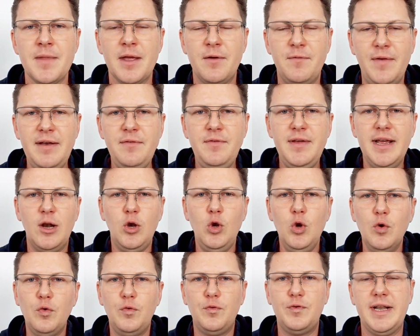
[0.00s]
Wenn wir
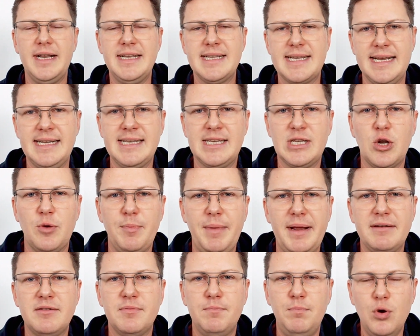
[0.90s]
Luft ins
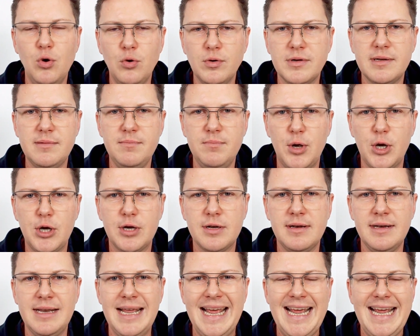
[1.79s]
Instrument pusten
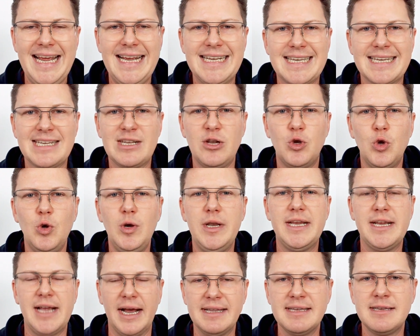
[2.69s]
möchten, ist es
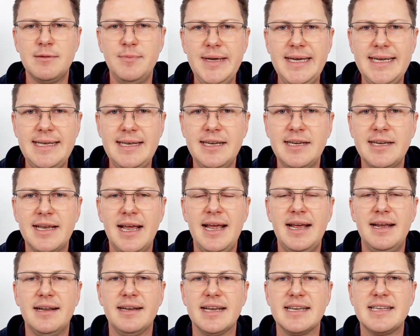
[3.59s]
natürlich ganz wichtig,
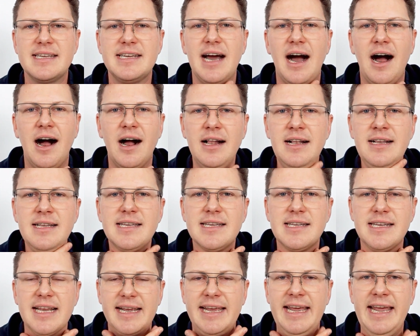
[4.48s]
dass der
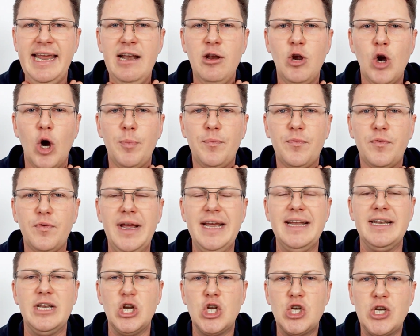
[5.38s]
Hals, der Kehlkopf,
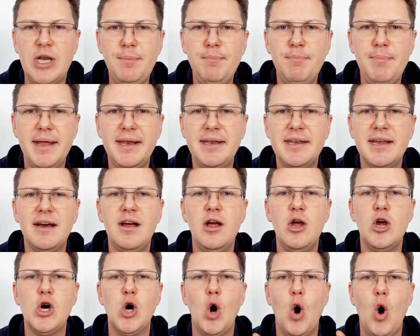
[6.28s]
die Stimmbänder
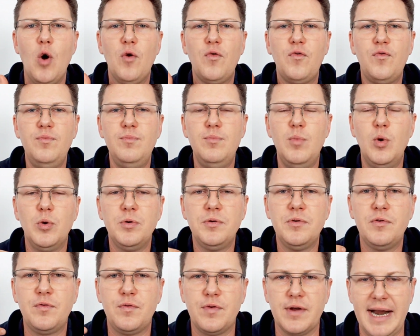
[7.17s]
offen
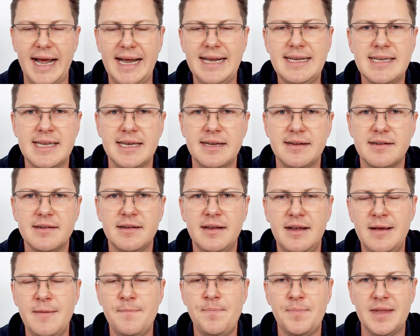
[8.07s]
und frei sind.
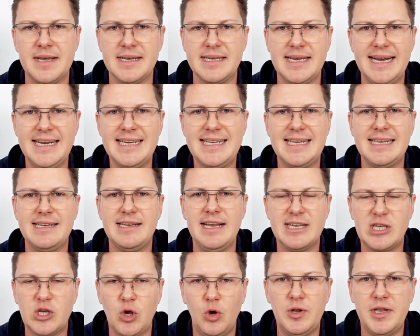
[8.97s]
Das heißt,
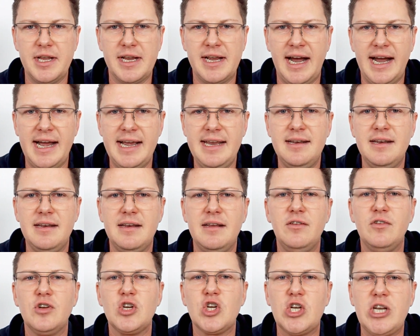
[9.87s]
es sollte kein
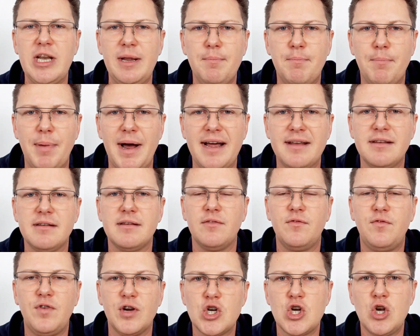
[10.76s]

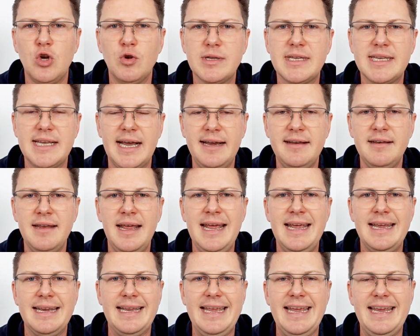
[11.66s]
Stimmbandverschluss sein,
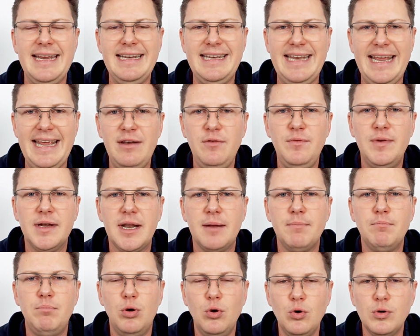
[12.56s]
gegen den wir
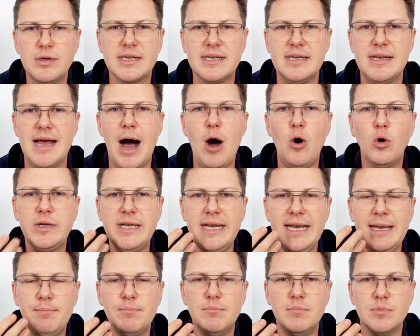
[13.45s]
dann pusten. Auch die
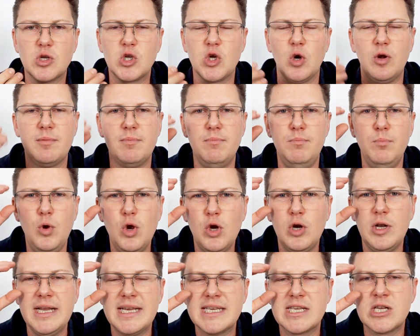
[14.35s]
Lippen sollten
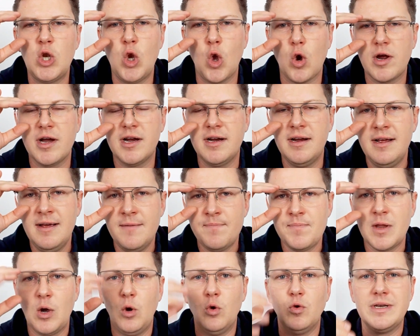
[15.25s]
möglichst locker
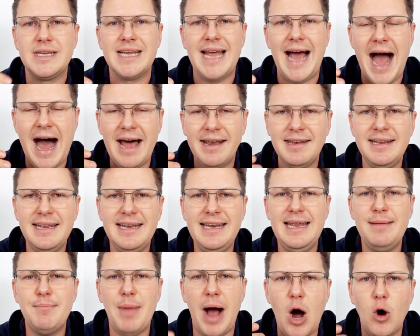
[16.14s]
und
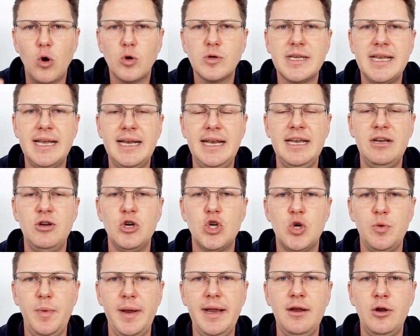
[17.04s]
angenehm ausgeglichen
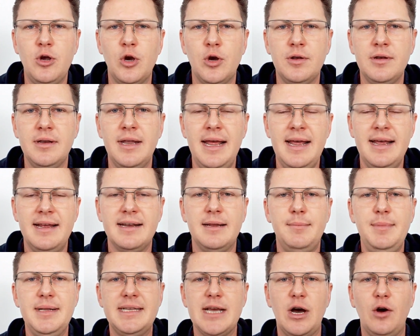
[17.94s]
schwingen können,
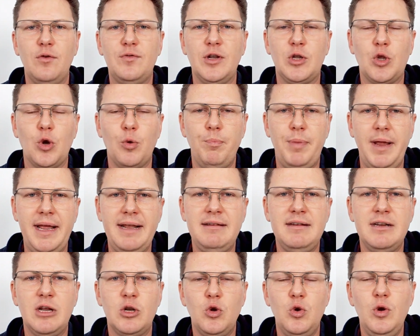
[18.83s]
damit es auf der
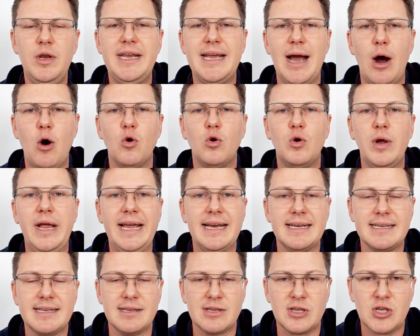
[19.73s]
Trompete natürlich auch
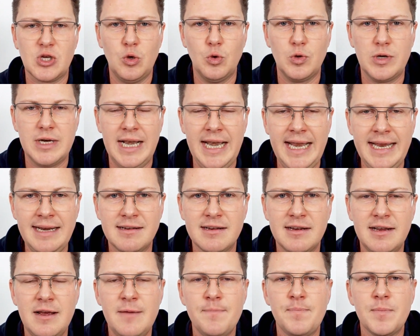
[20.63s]
erstens gut klingt
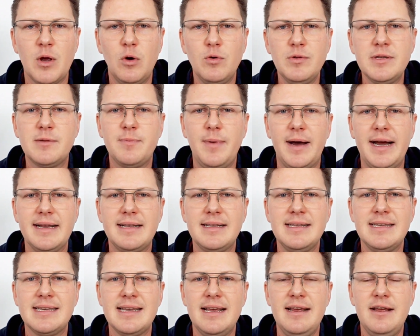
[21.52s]
und
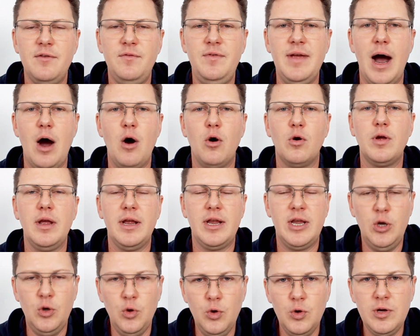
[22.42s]
zweitens wir auch
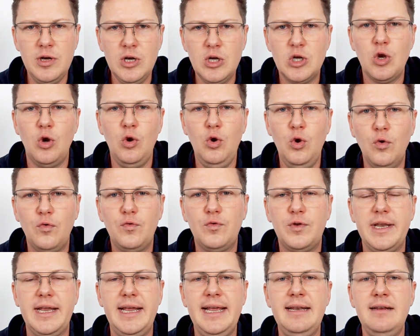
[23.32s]
genügend
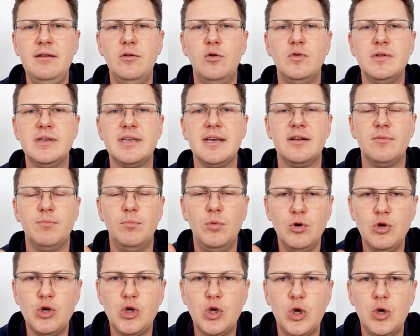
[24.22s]
Luft in unser
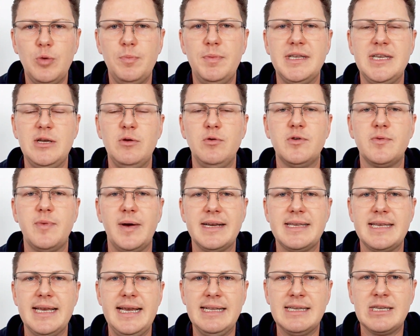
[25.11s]
Mundstück
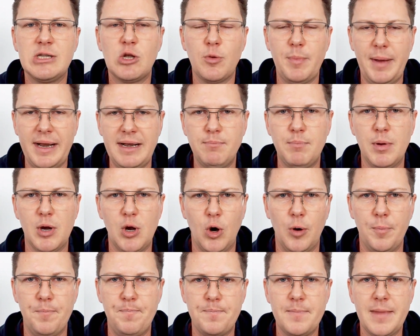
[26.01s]
bzw. Instrument
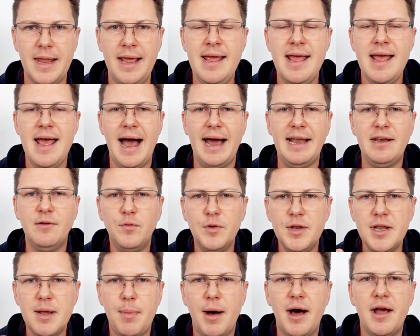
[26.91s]
bekommen. Eine
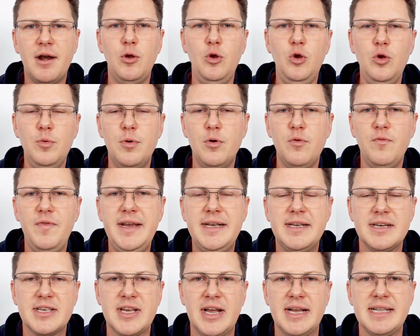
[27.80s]
wunderbare Übung, wie ich
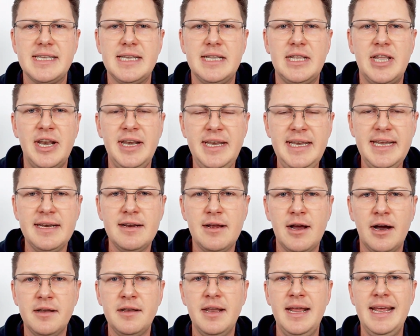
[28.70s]
das Ganze trainieren
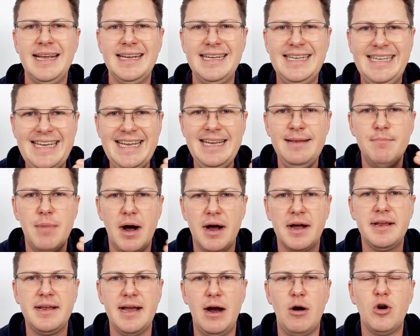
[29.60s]
kann, die
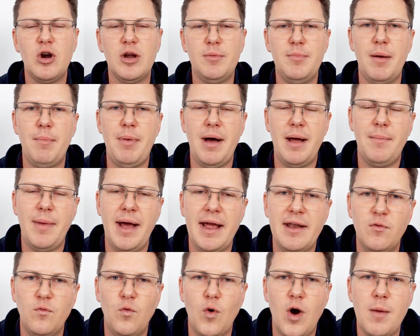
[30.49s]
mache ich auch immer bei
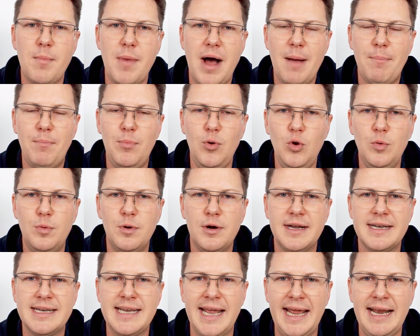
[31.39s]
meinen
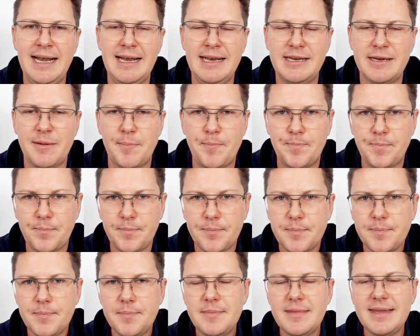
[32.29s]
Warm-up-Übungen täglich,
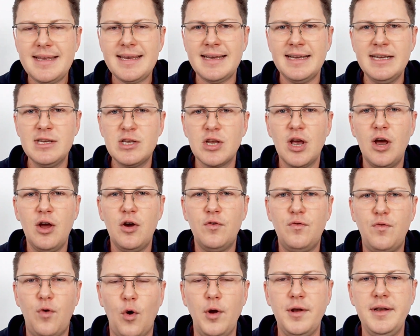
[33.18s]
ist
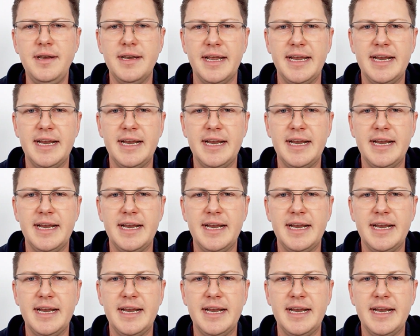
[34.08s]
folgende.